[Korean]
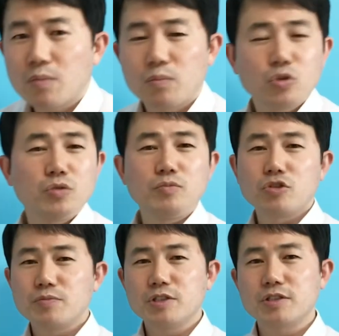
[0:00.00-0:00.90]
모든
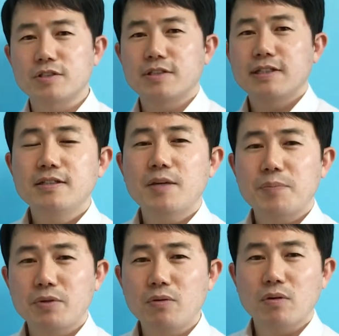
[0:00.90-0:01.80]
물음은 그게
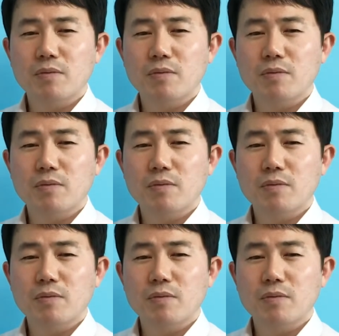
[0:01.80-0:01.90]
비록